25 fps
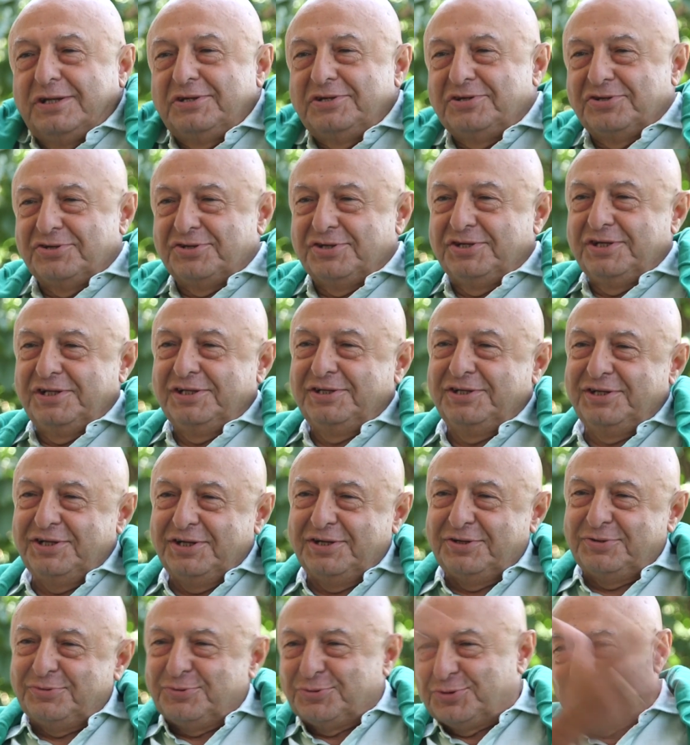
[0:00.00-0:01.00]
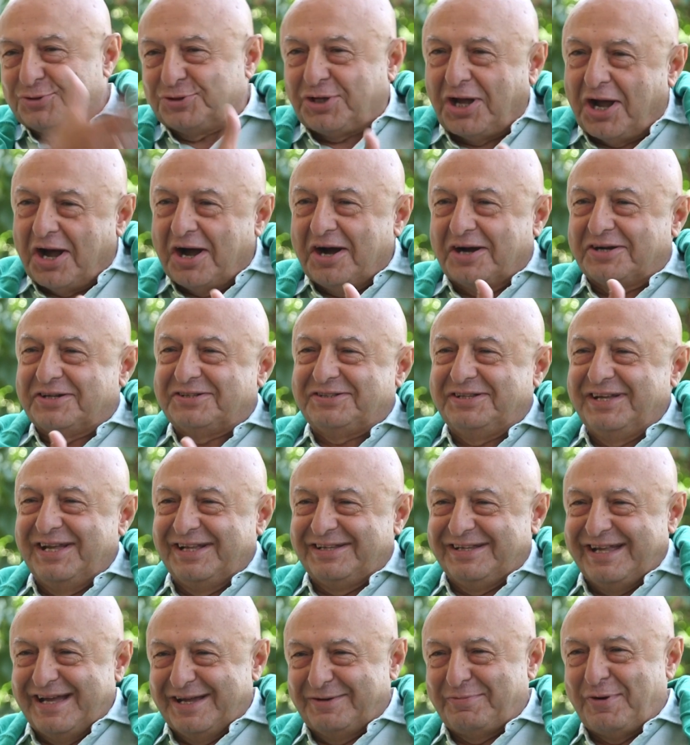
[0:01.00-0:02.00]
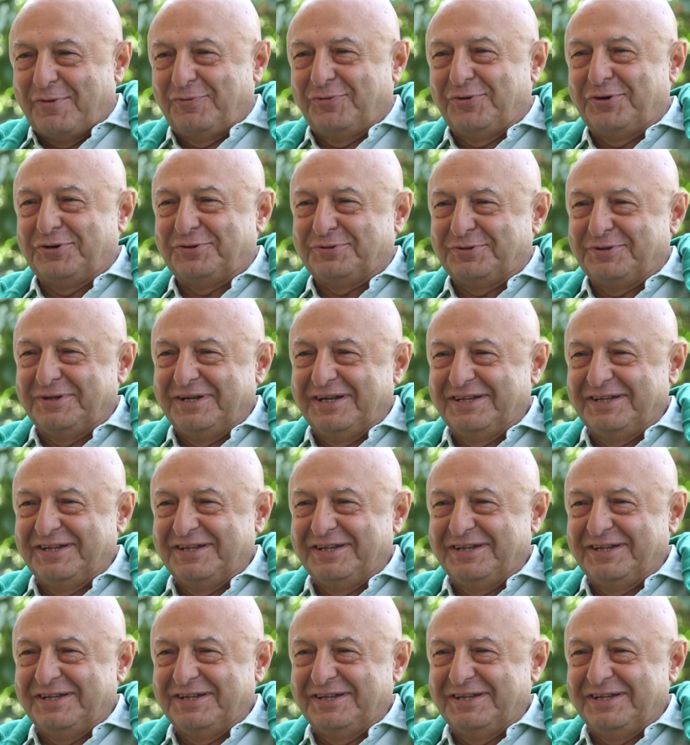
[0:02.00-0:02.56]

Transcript: irkildi. Tak diye termofor